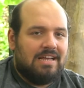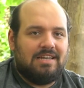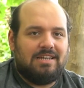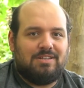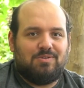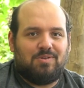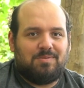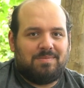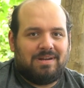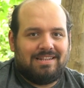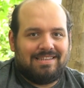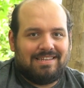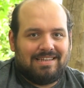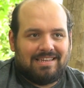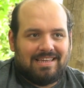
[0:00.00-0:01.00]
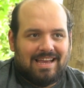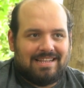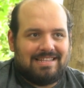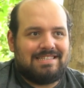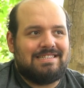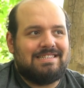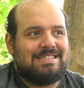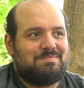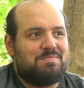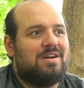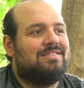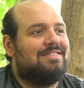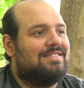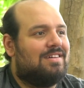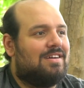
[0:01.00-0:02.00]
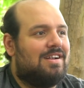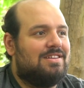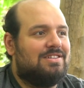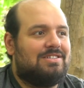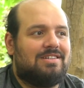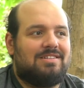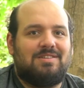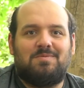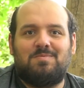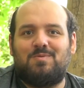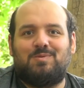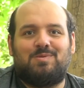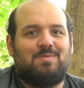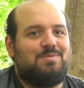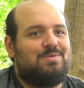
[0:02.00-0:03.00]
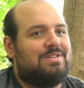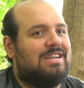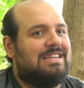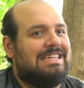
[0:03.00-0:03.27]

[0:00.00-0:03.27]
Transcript: Ee, normalde kendisini Sparta'da ağırlayacaktık ama otobüsler